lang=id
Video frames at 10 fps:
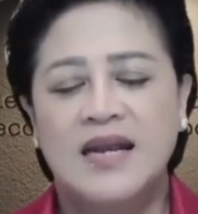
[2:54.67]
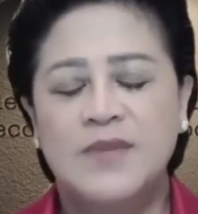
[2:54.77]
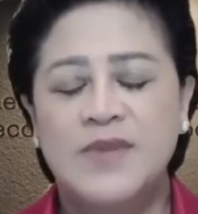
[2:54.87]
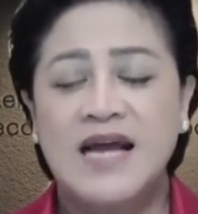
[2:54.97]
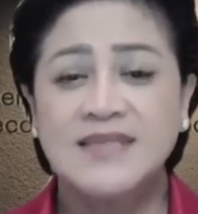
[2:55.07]

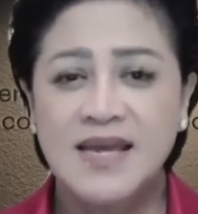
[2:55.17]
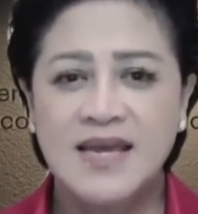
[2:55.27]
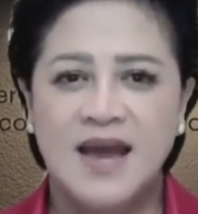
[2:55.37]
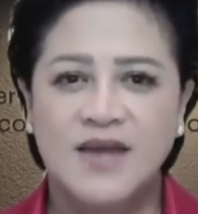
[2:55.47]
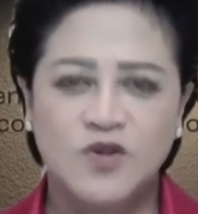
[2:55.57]
di benak
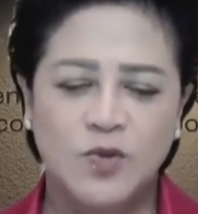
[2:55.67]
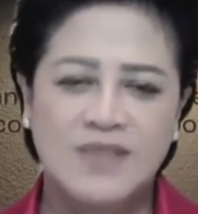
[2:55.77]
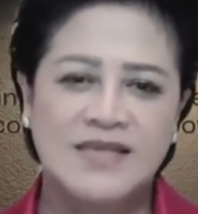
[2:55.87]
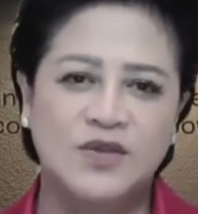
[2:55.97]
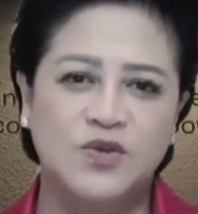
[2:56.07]
saya itu
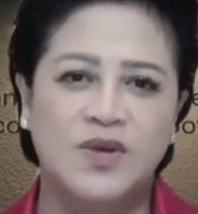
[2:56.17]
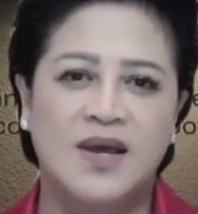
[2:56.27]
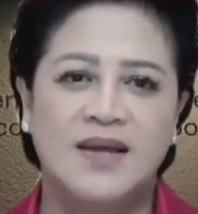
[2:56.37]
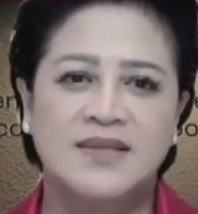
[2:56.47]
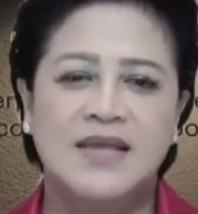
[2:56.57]
cuma satu ya.